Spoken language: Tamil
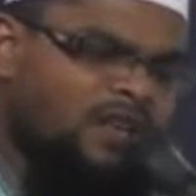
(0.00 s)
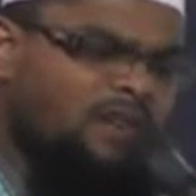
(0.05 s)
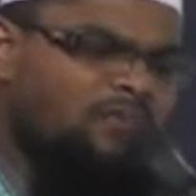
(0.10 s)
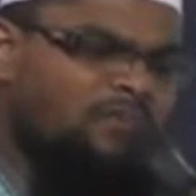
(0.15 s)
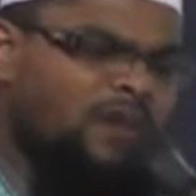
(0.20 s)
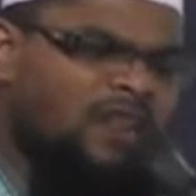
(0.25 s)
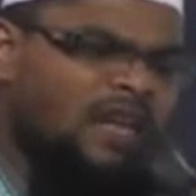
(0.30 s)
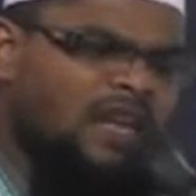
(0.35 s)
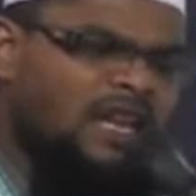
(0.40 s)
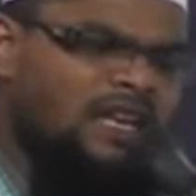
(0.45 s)

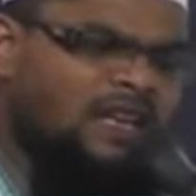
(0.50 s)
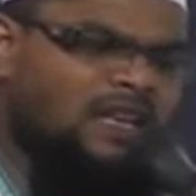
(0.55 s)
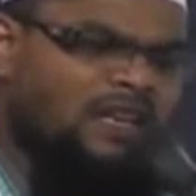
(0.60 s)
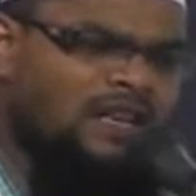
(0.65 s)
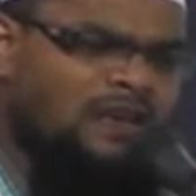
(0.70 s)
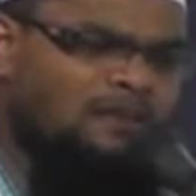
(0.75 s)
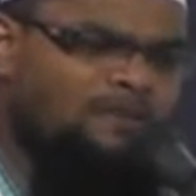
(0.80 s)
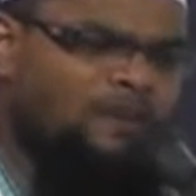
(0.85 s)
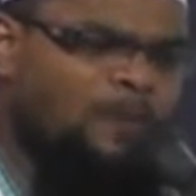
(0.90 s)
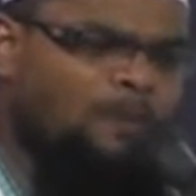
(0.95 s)
என்பதை
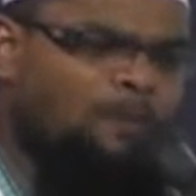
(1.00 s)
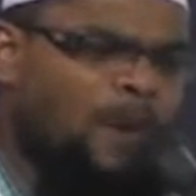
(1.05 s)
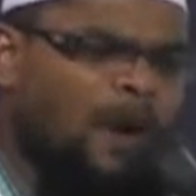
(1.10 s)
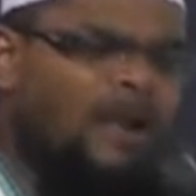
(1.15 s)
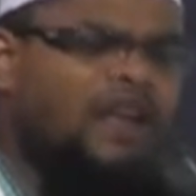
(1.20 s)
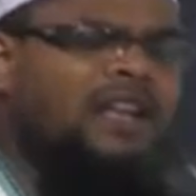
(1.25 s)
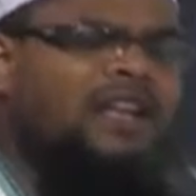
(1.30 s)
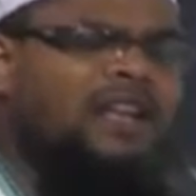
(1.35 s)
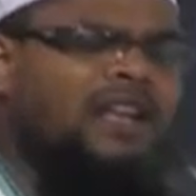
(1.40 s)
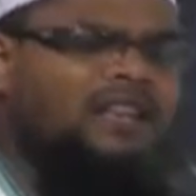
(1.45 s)

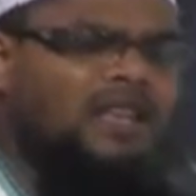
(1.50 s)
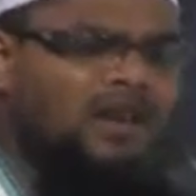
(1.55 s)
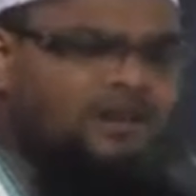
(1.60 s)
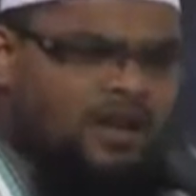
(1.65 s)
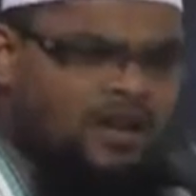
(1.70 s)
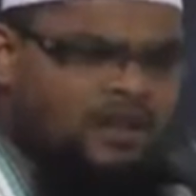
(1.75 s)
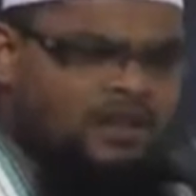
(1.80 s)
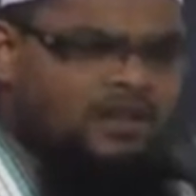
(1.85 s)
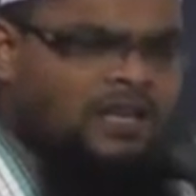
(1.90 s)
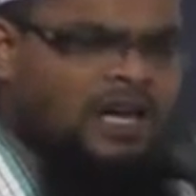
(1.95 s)
படிக்க
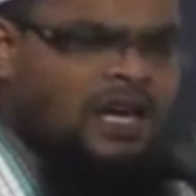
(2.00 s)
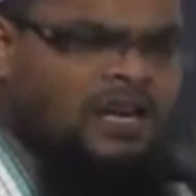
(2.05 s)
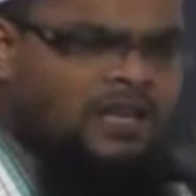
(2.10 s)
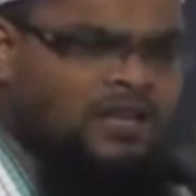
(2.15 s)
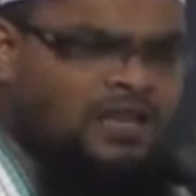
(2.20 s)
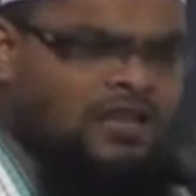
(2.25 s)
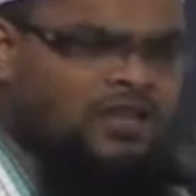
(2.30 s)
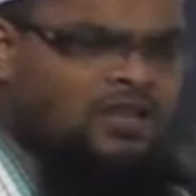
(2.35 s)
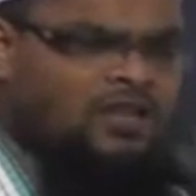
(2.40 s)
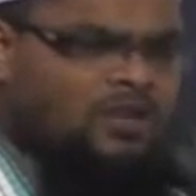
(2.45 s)

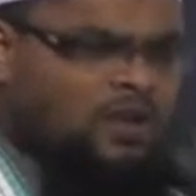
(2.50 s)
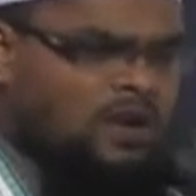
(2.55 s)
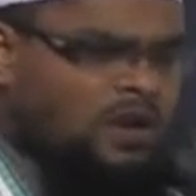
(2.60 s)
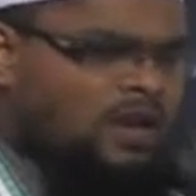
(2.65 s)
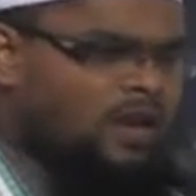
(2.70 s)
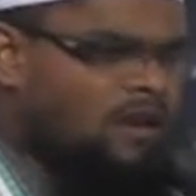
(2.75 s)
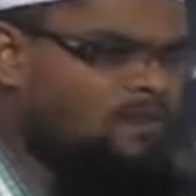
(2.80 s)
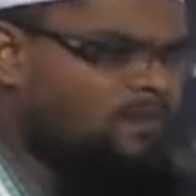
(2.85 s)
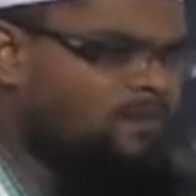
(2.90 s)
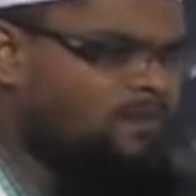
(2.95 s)
தவறிவிட்டார்கள் என்று
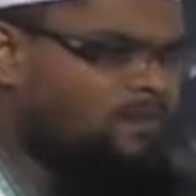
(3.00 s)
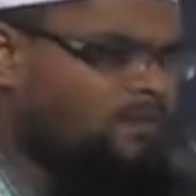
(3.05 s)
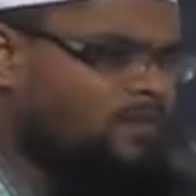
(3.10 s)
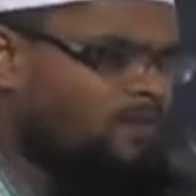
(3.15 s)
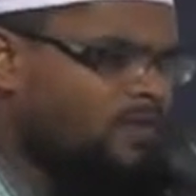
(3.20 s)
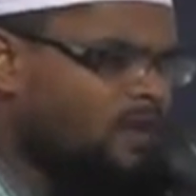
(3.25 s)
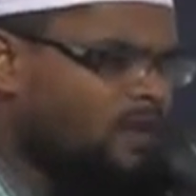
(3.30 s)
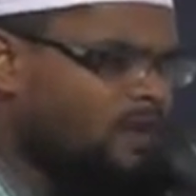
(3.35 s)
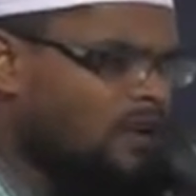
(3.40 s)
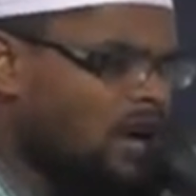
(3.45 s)
சொல்லலாம்
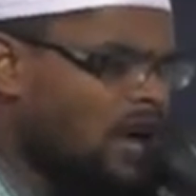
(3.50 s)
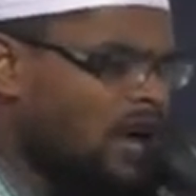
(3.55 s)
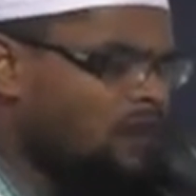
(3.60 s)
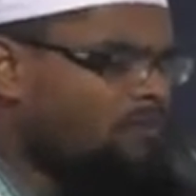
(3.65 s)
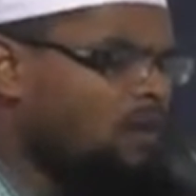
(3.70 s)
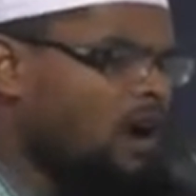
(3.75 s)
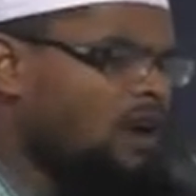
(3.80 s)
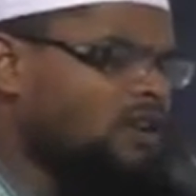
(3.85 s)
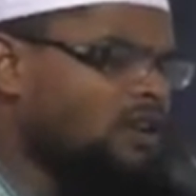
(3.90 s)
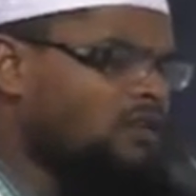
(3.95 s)

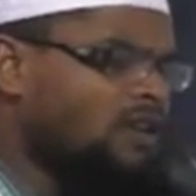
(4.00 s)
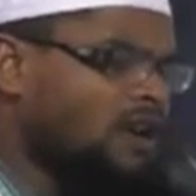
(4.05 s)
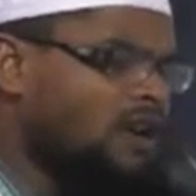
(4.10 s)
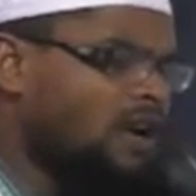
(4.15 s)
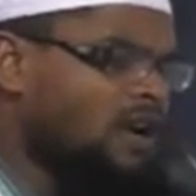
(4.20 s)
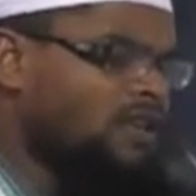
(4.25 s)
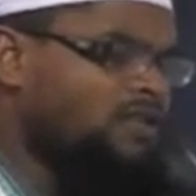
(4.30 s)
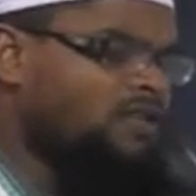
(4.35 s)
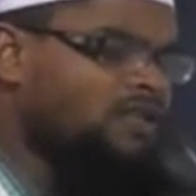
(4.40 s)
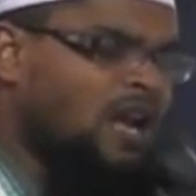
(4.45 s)

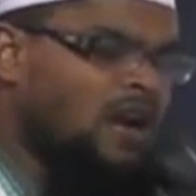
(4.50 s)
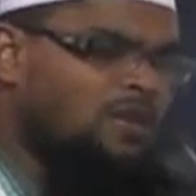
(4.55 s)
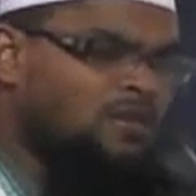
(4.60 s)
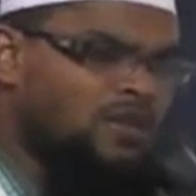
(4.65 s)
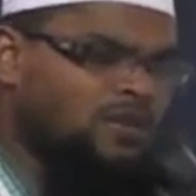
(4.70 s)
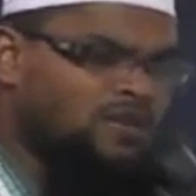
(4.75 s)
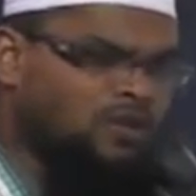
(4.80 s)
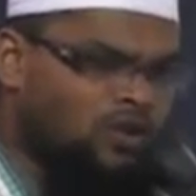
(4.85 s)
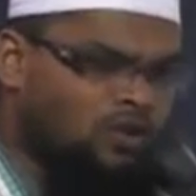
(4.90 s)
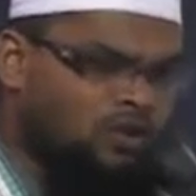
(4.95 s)
அன்பாண்டவர்களே
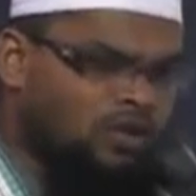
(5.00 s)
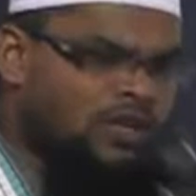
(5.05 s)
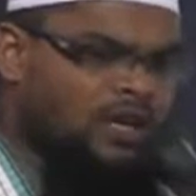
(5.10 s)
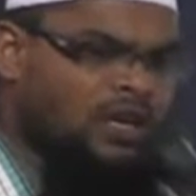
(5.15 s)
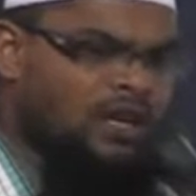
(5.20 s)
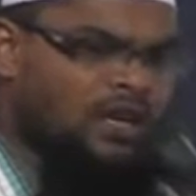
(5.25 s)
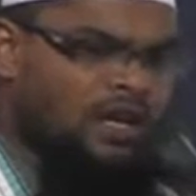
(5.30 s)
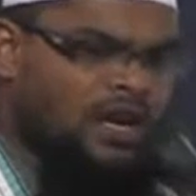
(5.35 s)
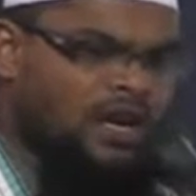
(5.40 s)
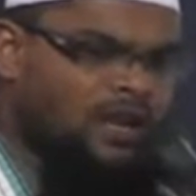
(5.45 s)
இஸ்லாமிய
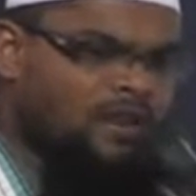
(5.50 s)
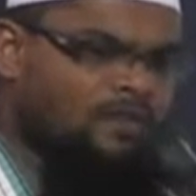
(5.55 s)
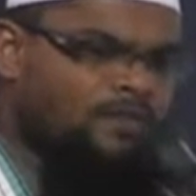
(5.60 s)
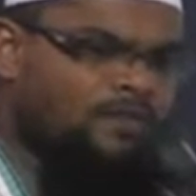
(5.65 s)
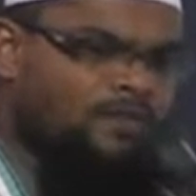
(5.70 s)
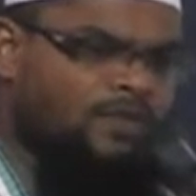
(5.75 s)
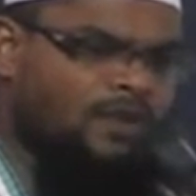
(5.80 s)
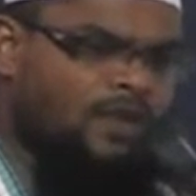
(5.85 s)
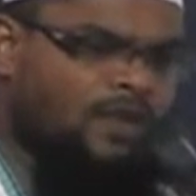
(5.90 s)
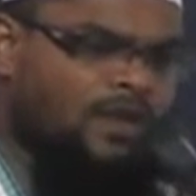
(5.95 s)
சகோதரர்களே
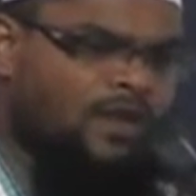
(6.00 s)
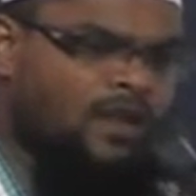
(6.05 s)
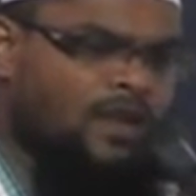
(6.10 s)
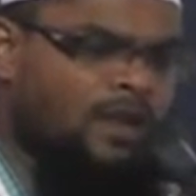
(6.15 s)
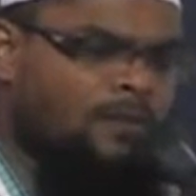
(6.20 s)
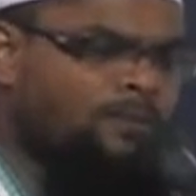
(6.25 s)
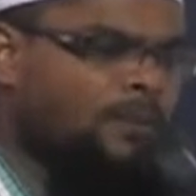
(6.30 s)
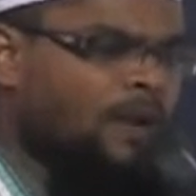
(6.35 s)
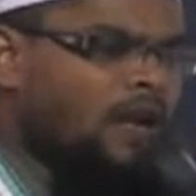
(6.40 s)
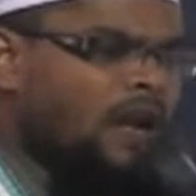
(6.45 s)

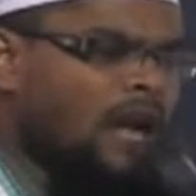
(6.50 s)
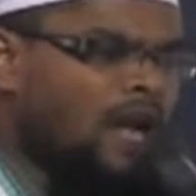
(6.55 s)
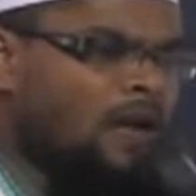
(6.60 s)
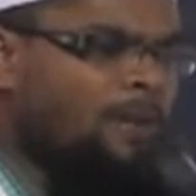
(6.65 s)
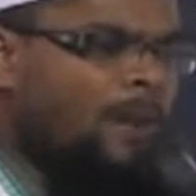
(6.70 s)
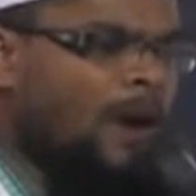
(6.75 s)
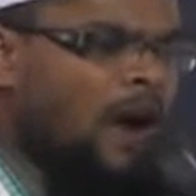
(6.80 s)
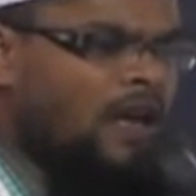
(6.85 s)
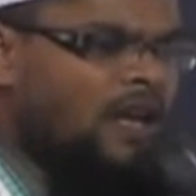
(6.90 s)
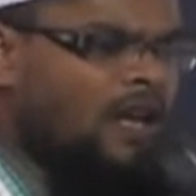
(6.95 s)
பிள்ளை
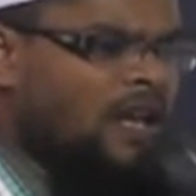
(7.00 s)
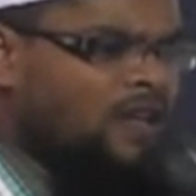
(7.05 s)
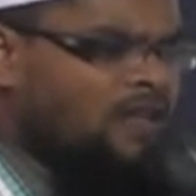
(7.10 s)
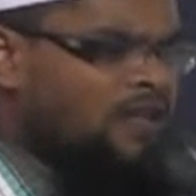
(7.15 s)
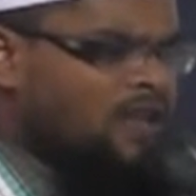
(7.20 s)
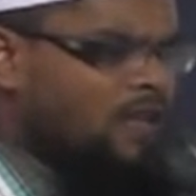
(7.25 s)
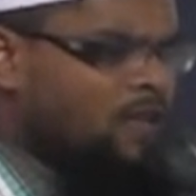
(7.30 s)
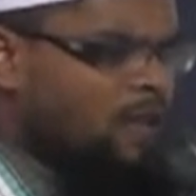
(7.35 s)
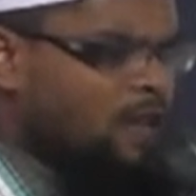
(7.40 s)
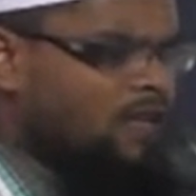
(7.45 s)

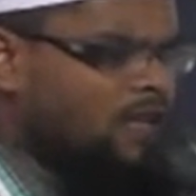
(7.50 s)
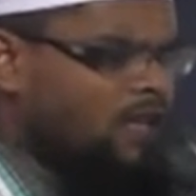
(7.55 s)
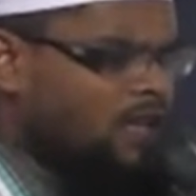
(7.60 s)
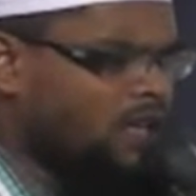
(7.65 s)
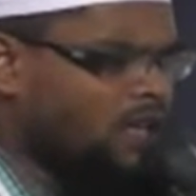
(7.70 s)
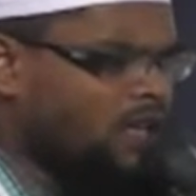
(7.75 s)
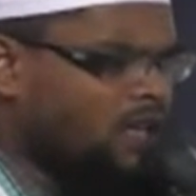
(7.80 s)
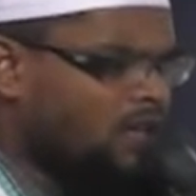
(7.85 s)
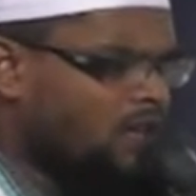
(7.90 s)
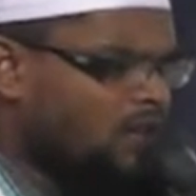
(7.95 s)
பாக்கியத்தை பற்றி